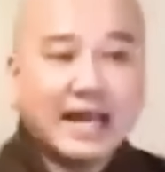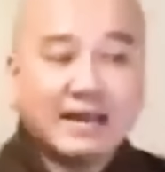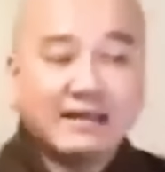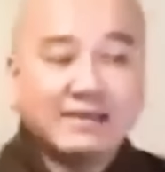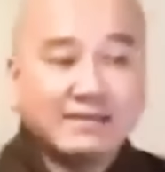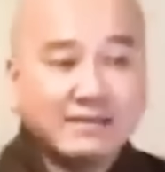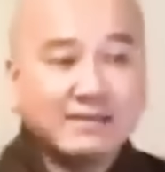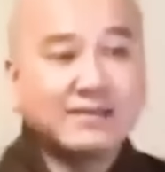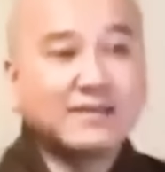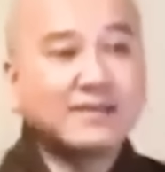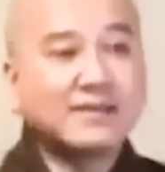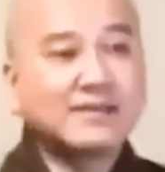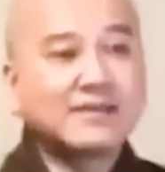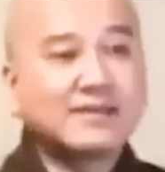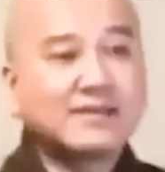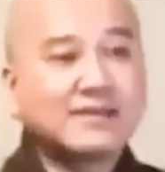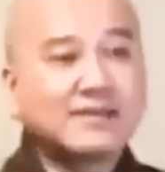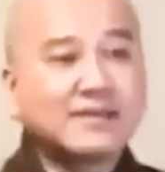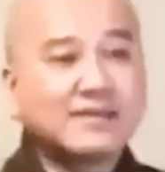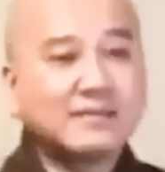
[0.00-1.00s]
là người
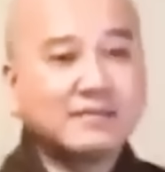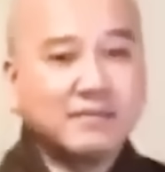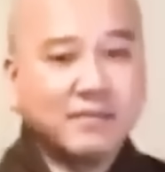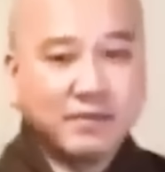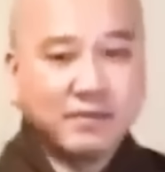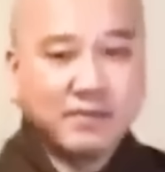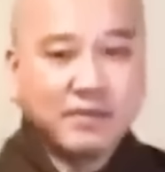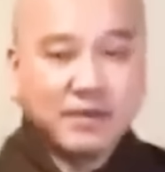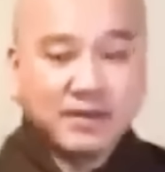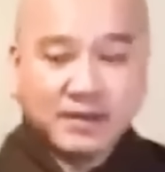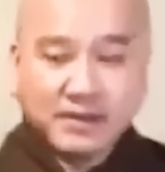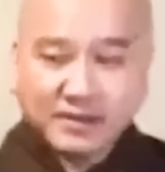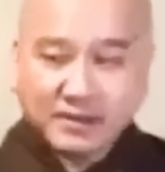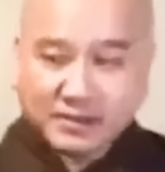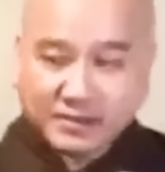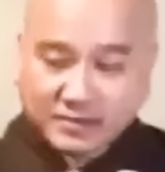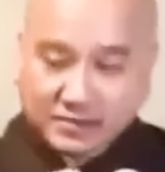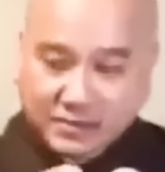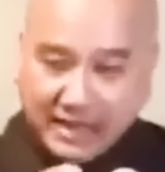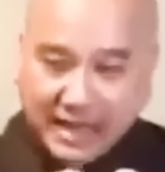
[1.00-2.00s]

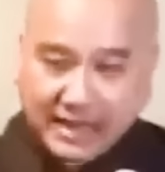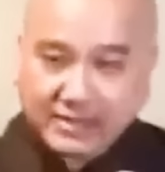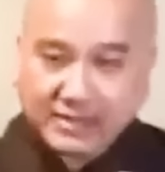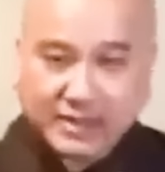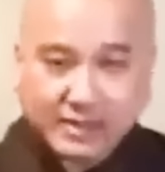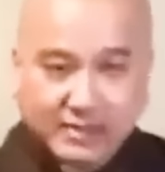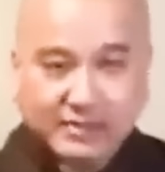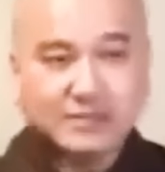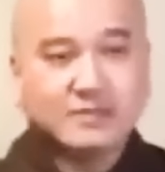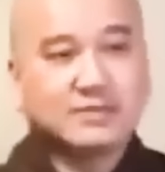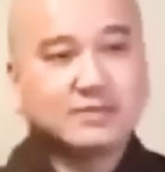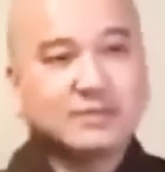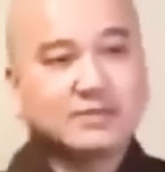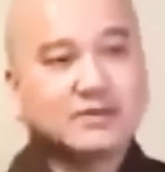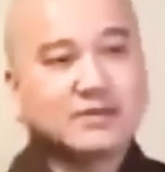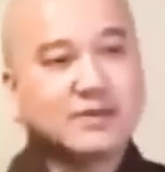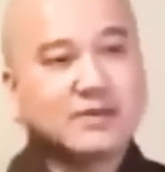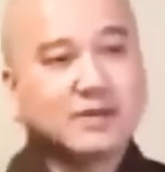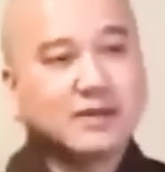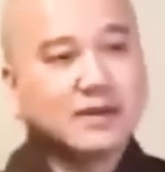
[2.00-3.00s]
đã từng
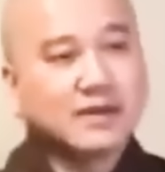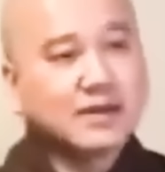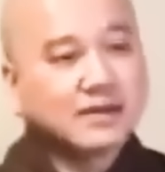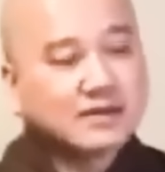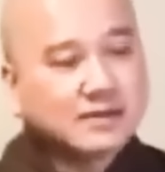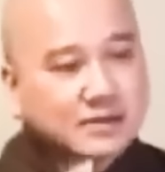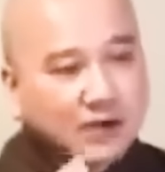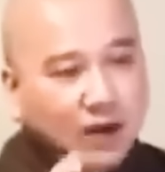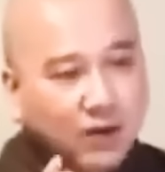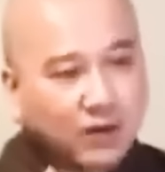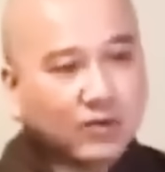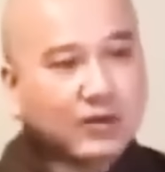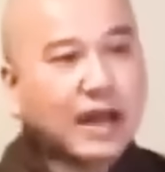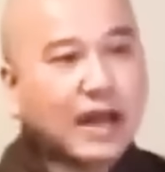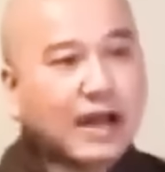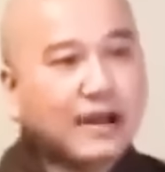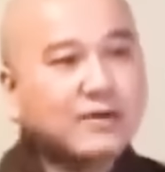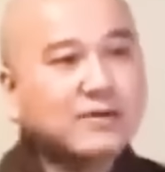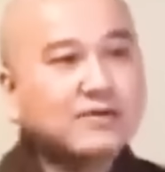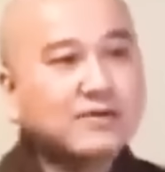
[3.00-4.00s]
cầu
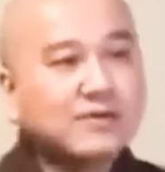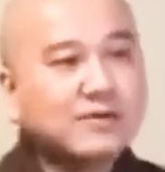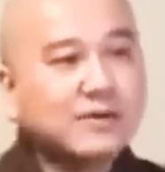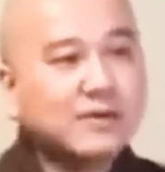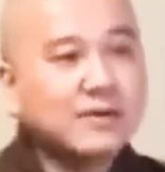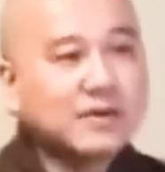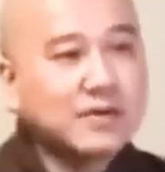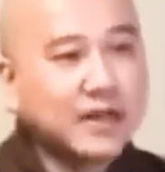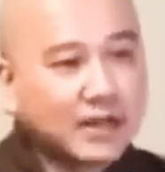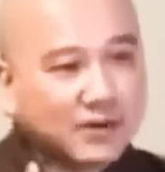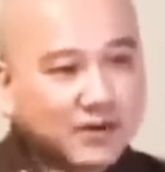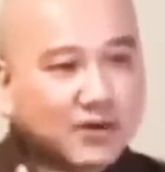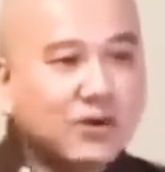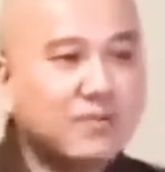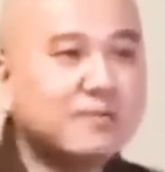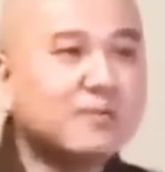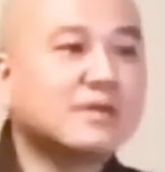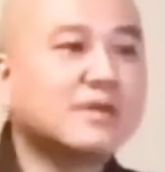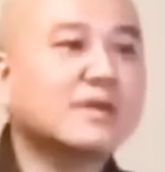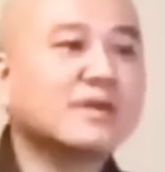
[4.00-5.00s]
đảo để
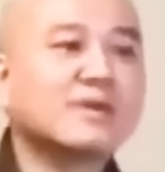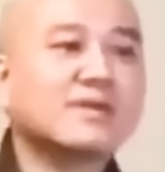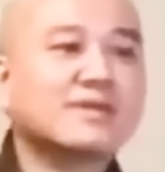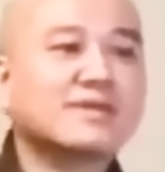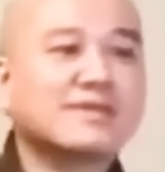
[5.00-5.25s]
có mưa.